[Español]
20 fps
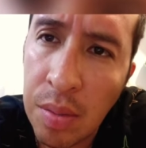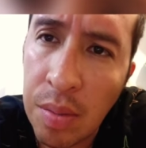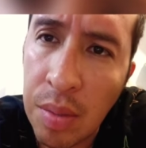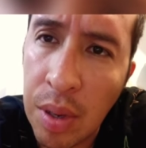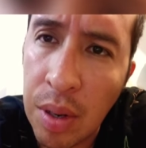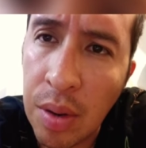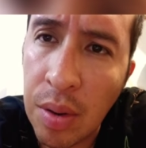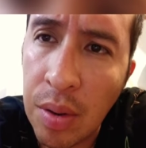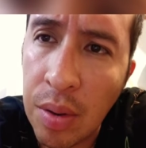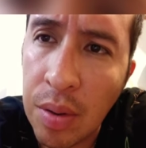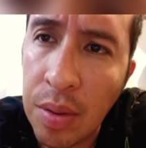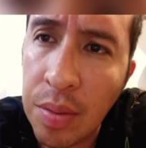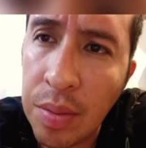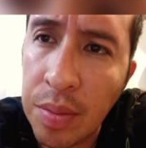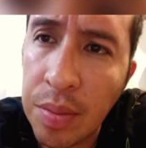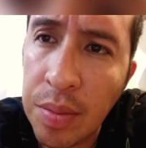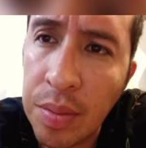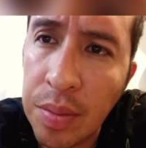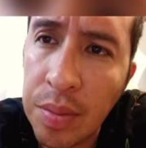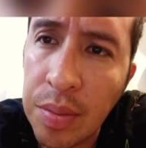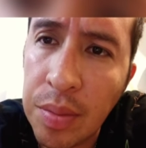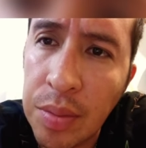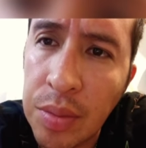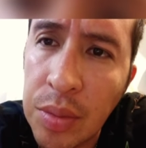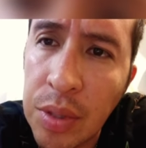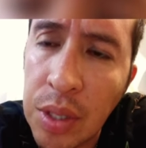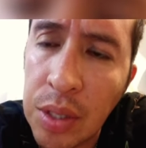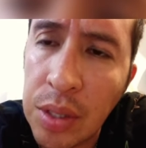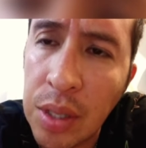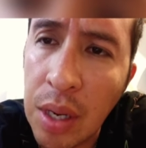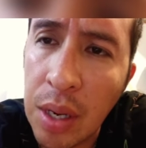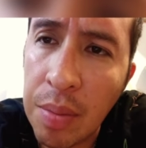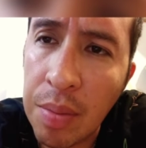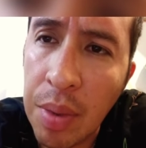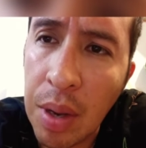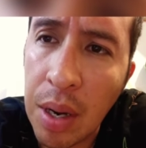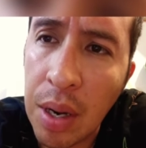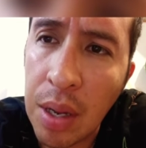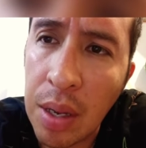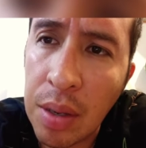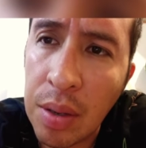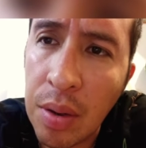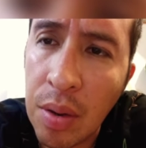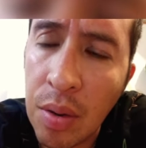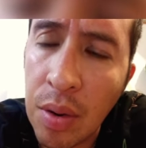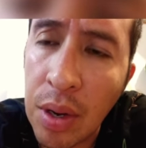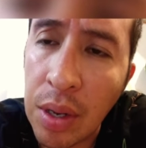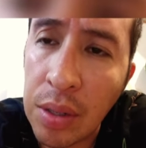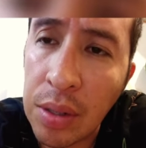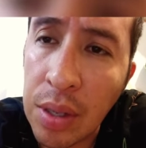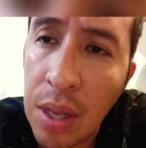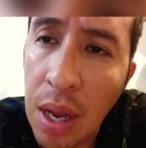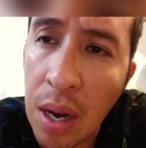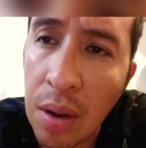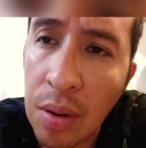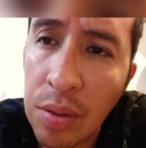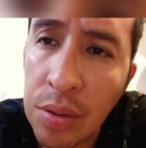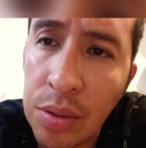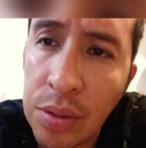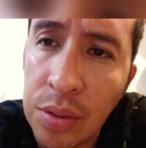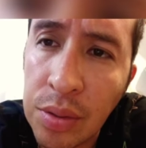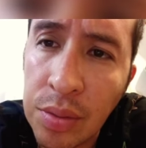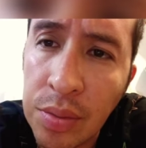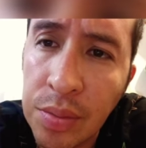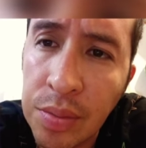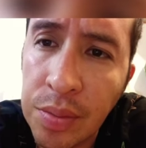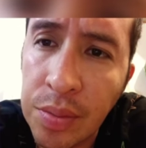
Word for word: pero sí estaré para orientarlos